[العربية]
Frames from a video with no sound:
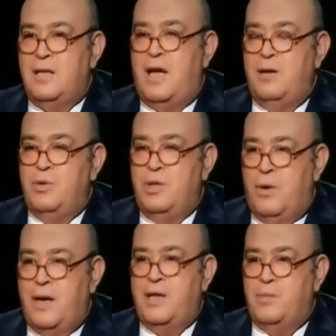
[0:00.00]

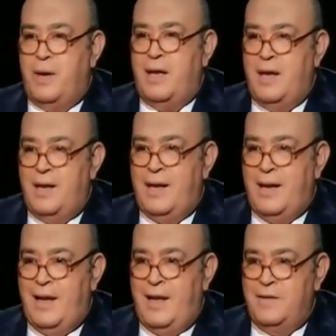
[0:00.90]
المتواجد بيننا
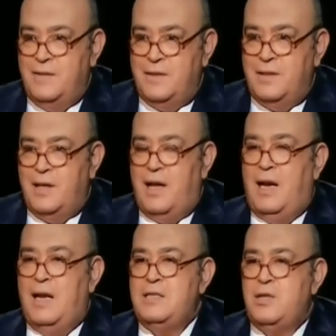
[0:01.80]
الان
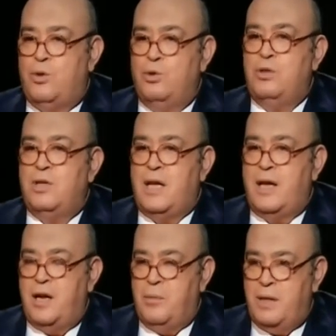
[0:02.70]
الذي خط
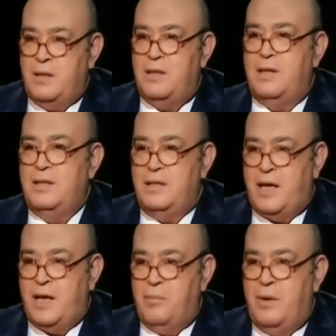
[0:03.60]
تجربه
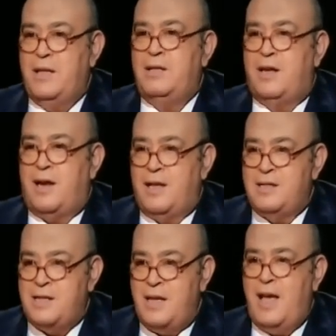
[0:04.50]
انتخابات
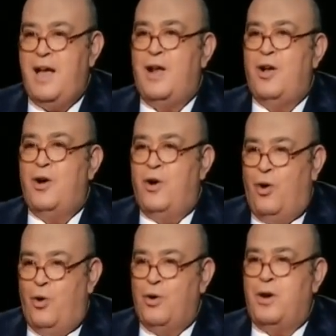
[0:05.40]
رئاسيه
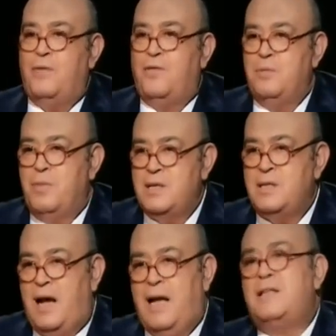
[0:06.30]
حره في
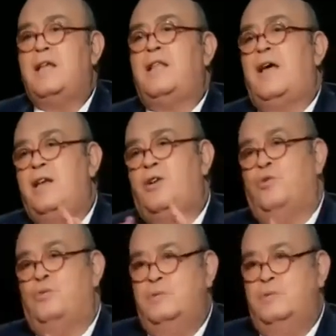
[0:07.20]
مصر حتى تاريخه